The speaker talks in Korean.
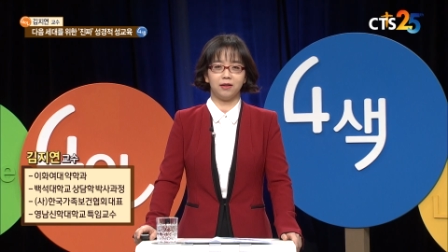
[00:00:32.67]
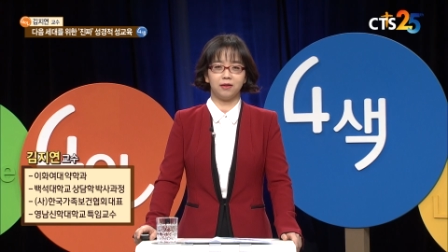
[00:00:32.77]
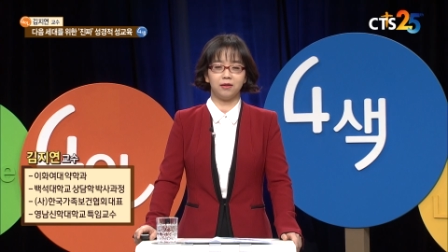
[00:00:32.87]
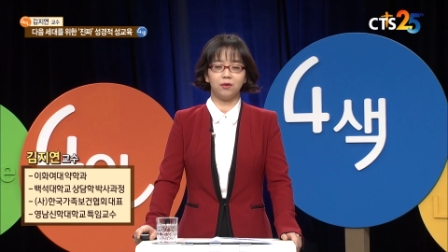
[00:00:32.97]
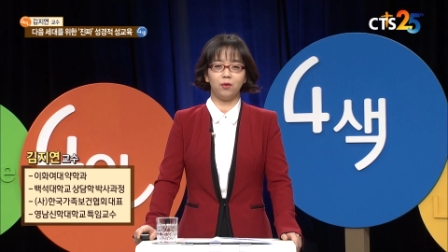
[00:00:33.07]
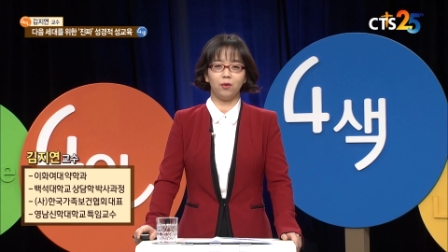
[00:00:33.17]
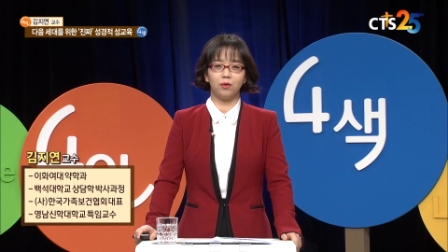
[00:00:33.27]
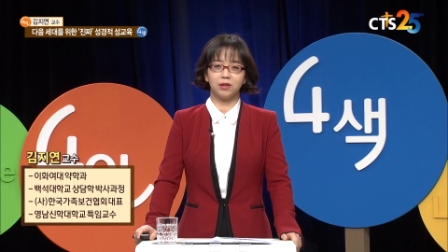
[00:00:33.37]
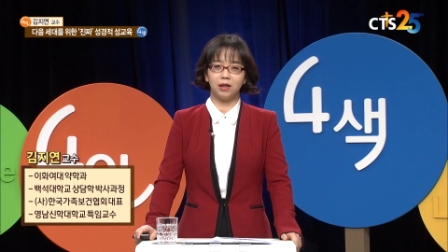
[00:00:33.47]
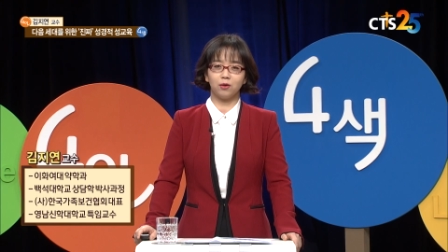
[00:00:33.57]
그리고
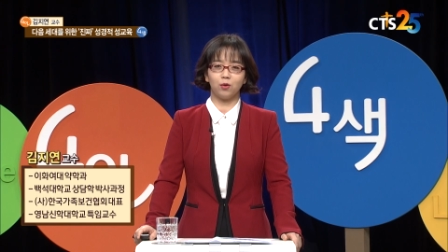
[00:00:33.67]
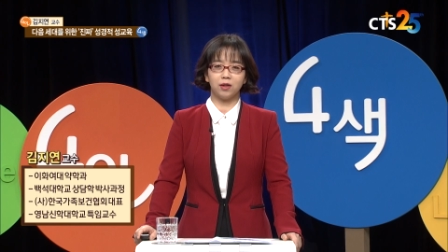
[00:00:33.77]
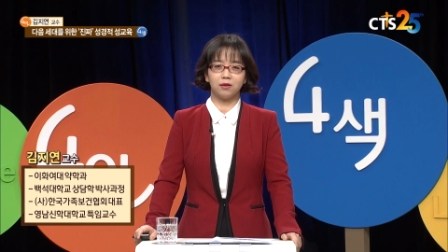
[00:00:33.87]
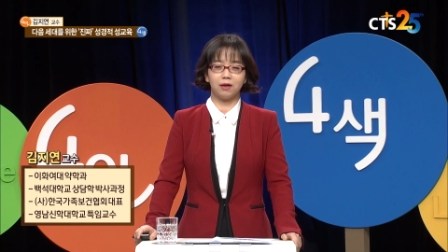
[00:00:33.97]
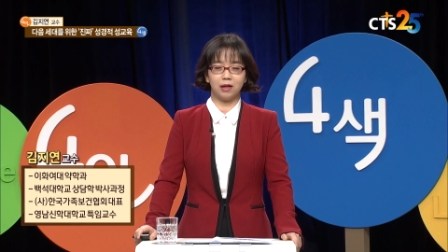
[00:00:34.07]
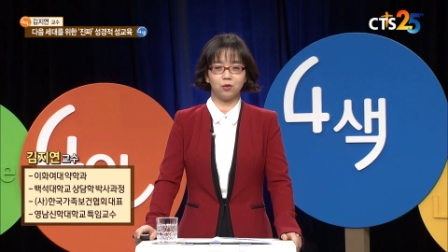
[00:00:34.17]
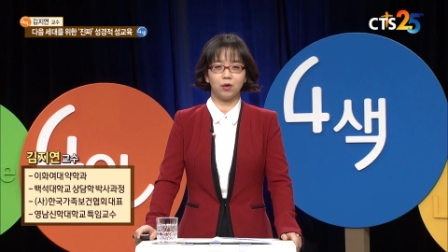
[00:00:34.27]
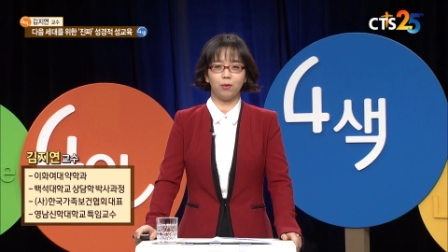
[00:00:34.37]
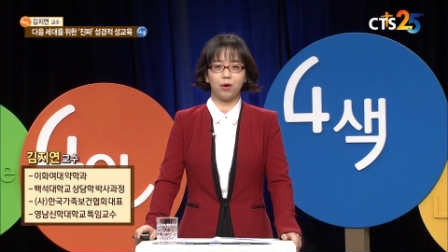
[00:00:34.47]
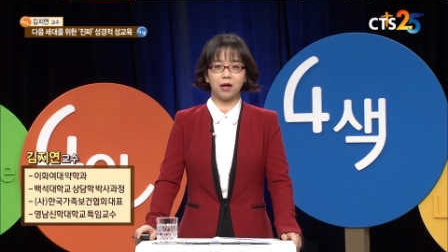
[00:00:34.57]
신학교에서 가족
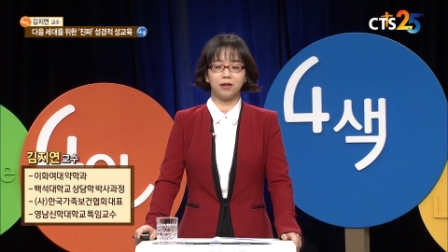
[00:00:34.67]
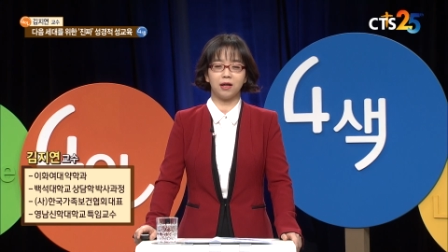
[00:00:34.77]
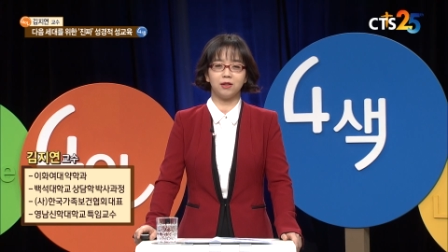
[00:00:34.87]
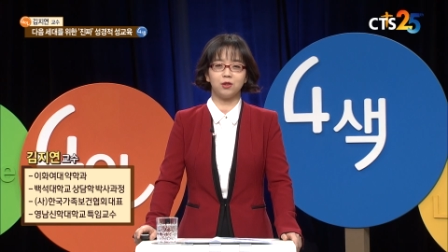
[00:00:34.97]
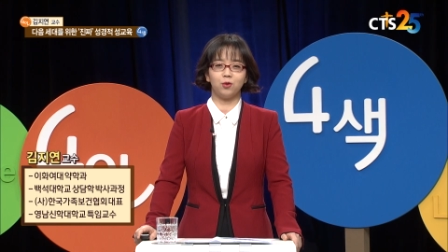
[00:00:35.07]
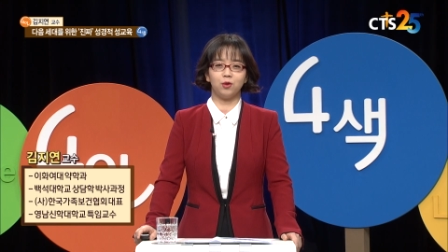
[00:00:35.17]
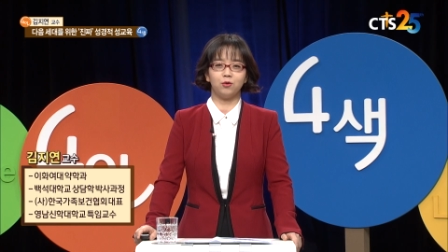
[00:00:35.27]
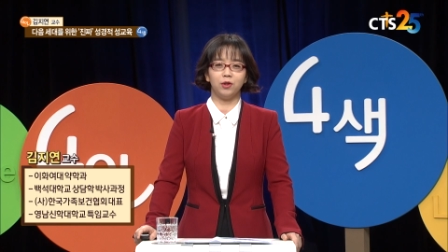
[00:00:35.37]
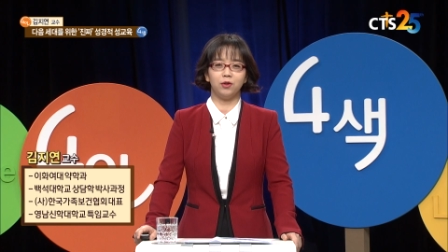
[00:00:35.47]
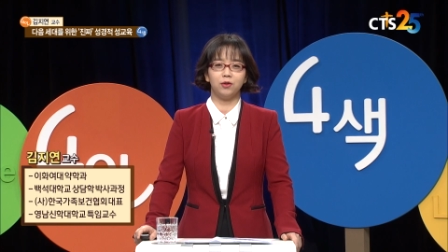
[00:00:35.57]
회복학을 가르치고
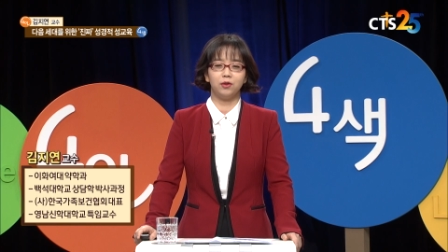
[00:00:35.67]
있고요.